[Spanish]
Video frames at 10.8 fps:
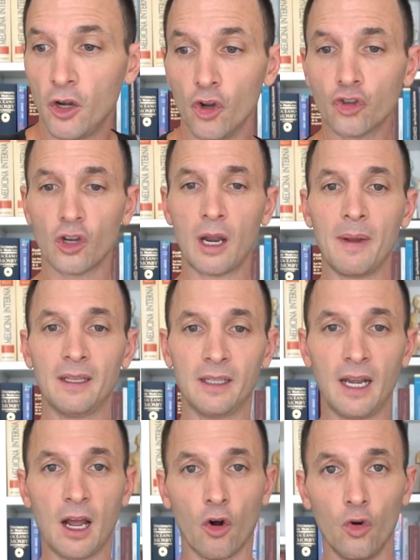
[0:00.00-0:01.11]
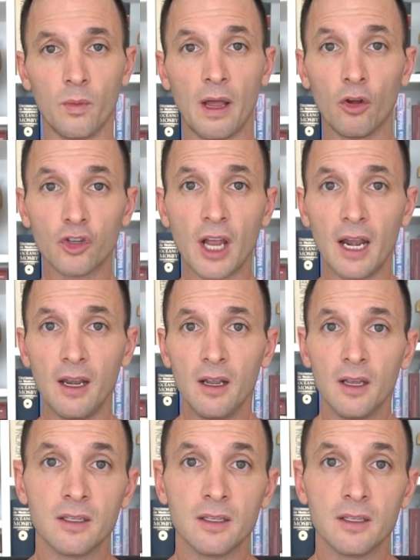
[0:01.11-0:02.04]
no solamente en la columna dorsal,